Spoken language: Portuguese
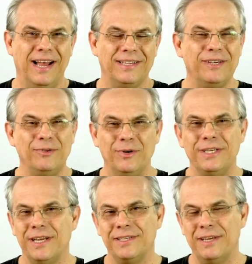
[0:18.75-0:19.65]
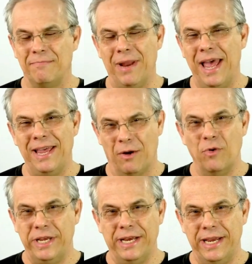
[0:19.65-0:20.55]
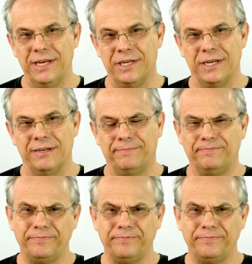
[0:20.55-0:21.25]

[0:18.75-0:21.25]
As reuniões da assembleia ou igreja